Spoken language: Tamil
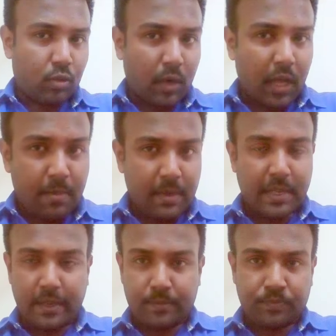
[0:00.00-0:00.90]

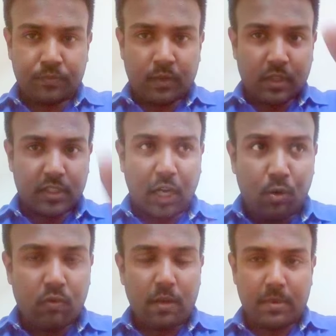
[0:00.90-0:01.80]
தொடாமலே
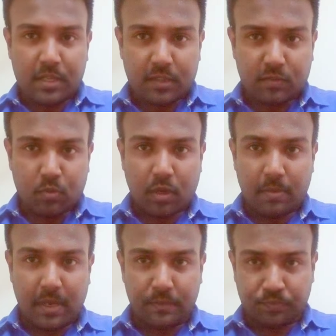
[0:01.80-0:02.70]
சவுண்ட் வைப்ரேஷன்ஸ்
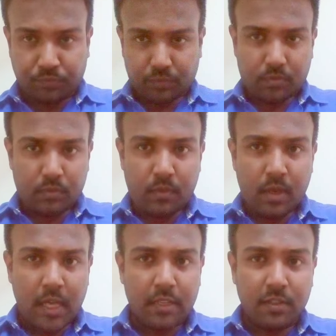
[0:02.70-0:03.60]
மூலமாக
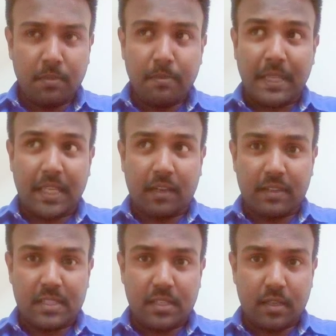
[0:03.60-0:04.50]
அதை வந்து மிதக்க
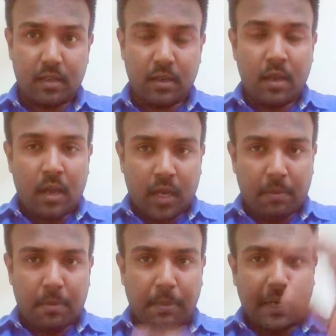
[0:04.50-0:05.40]
வச்சு
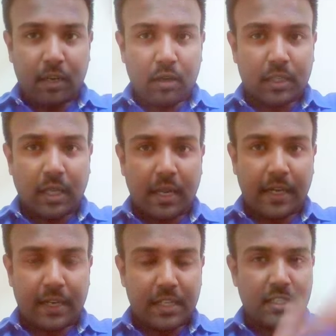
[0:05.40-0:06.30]
நம்ம பர்டிகுலர்
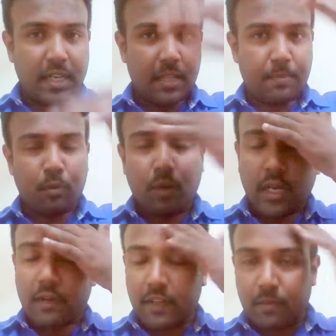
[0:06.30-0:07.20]
டார்கெட் ரீஜனில் அதை போய்
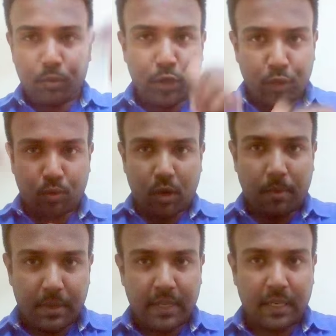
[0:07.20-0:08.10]
உட்கார வைக்க முடியும்
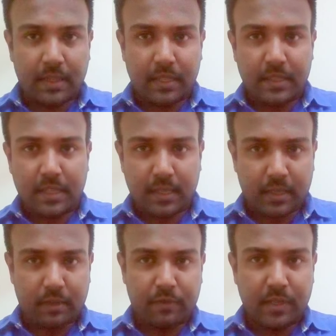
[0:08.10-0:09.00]
அப்படிங்கிறது தான் இந்த
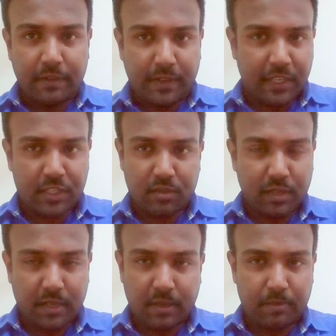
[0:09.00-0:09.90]

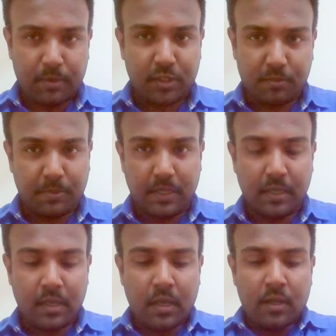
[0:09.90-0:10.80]
லிமிட்டேஷனுடைய பிரின்சிபல்
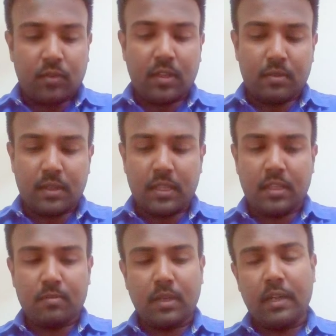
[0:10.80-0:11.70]
ஸோ இது வந்து
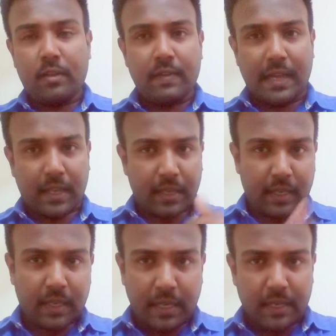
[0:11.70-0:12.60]
இதுக்கு முன்னாடி வேறு
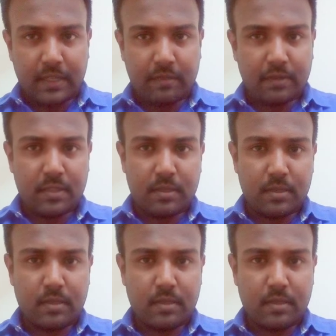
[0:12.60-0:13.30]
எங்கெங்கெல்லாம் இதை வந்து